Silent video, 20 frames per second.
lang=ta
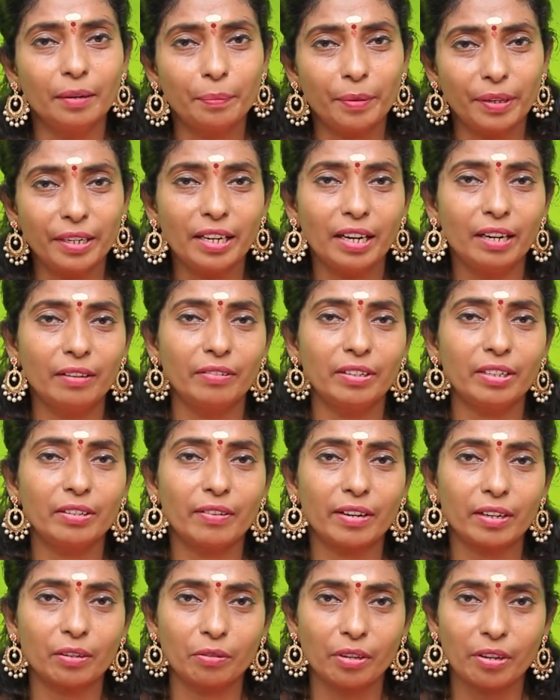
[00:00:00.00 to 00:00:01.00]
பெரிய
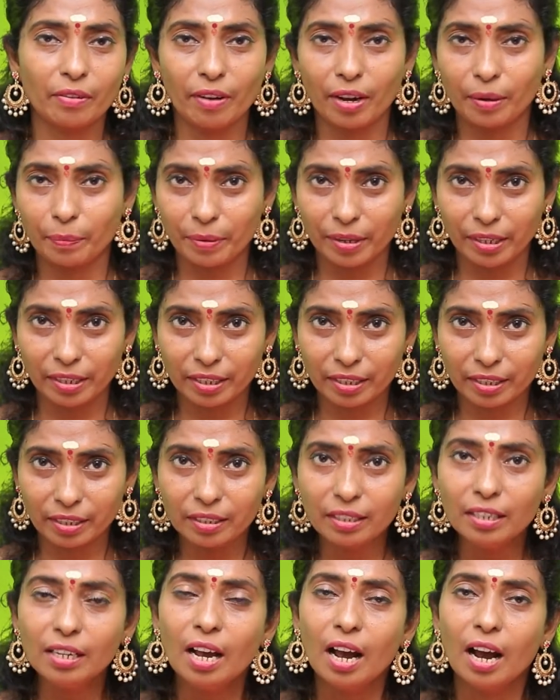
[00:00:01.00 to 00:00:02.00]
அளவிற்கு வரக்கூடிய வாய்ப்புகள்
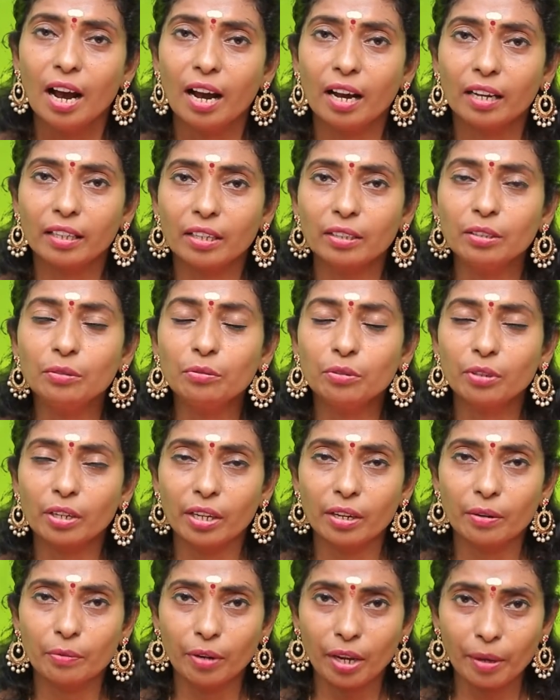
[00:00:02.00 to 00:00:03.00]
இருக்குது அதாவது
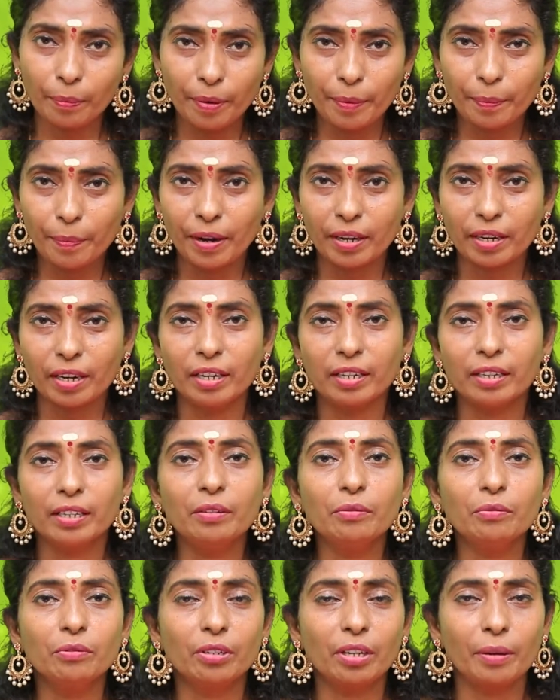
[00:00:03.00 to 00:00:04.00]
உங்களுடைய உழைப்பை பாராட்டி
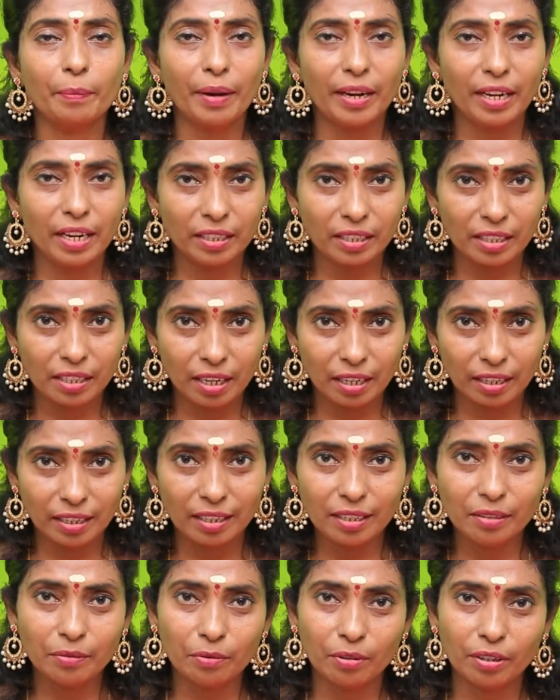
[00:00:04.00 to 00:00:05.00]
உங்களுடைய
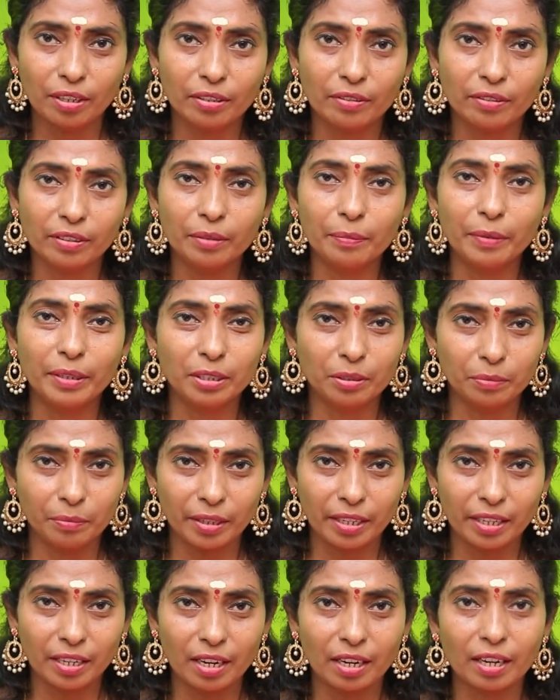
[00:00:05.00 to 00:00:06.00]
மேலதிகாரிகள் உங்களுக்கு வந்து
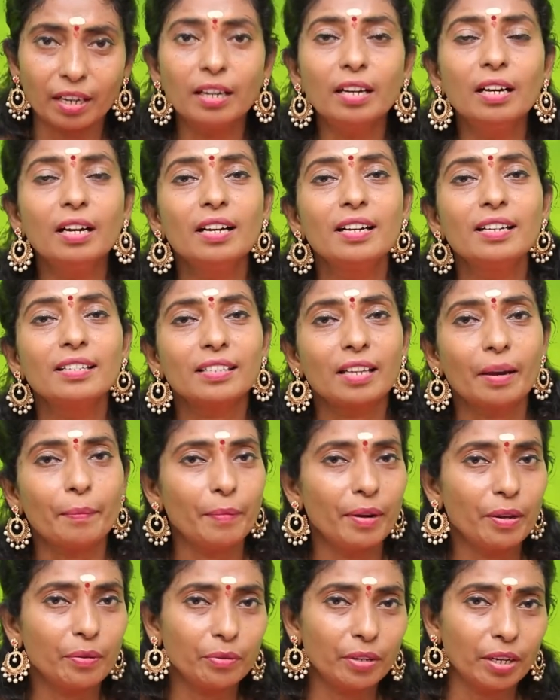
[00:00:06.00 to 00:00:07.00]
மெச்சும்படியாக
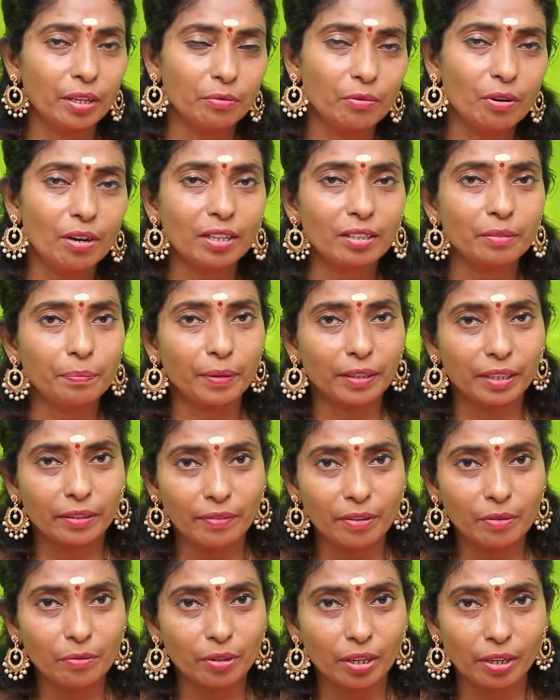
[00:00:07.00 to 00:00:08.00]
சம்பள உயர்வோ அல்லது
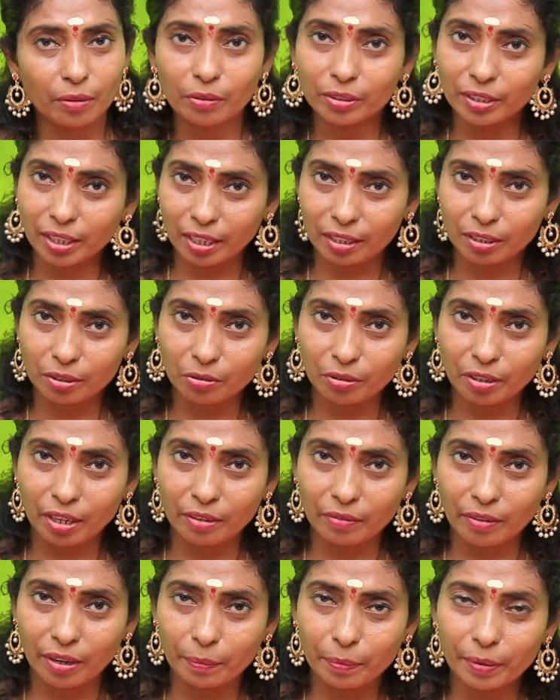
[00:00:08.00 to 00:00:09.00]
பதவி உயர்வோ
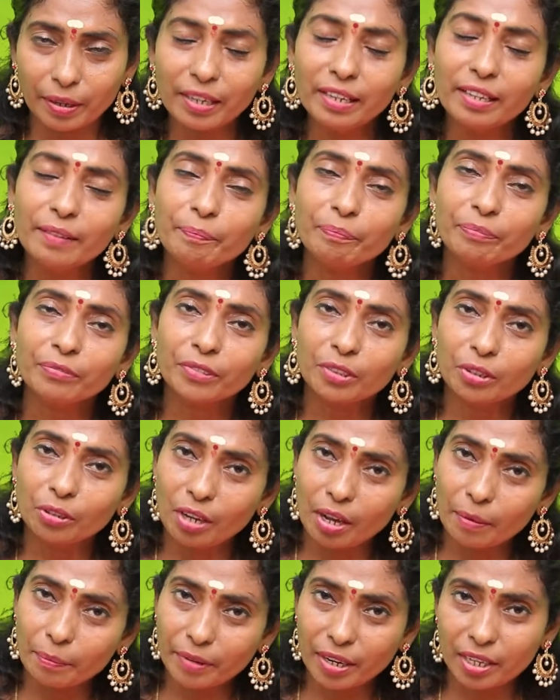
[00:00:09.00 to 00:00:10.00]
தர்றதுக்குண்டான வாய்ப்புகள்
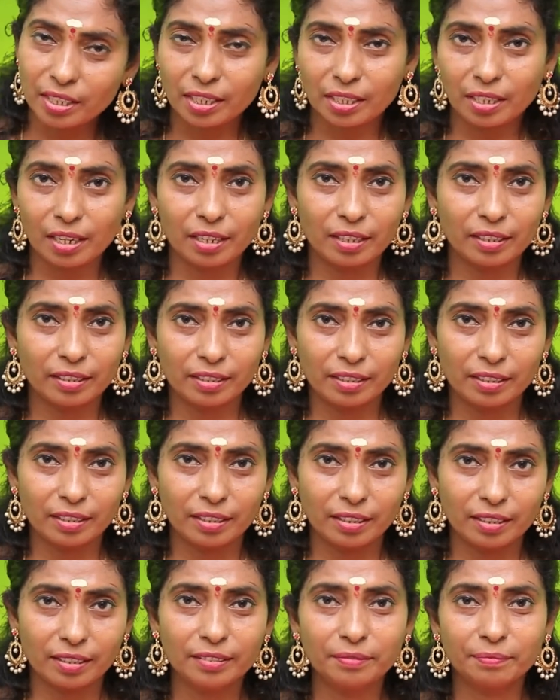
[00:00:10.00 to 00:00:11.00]
துலாம் ராசிக்காரங்களுக்கு
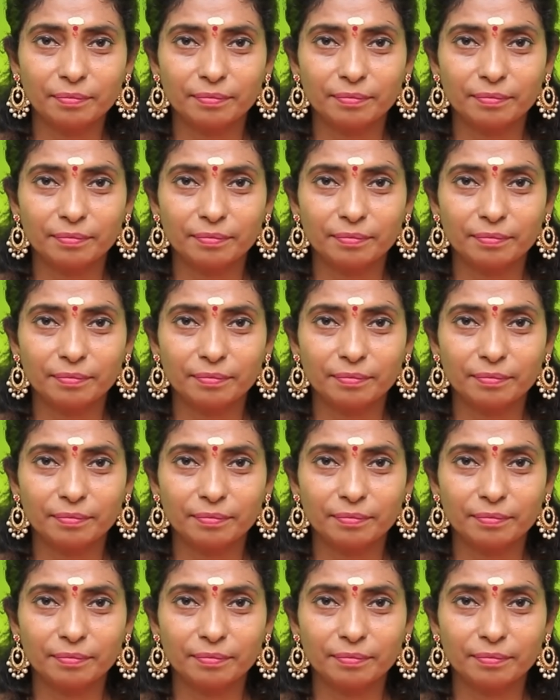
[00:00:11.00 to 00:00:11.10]
இருக்குங்க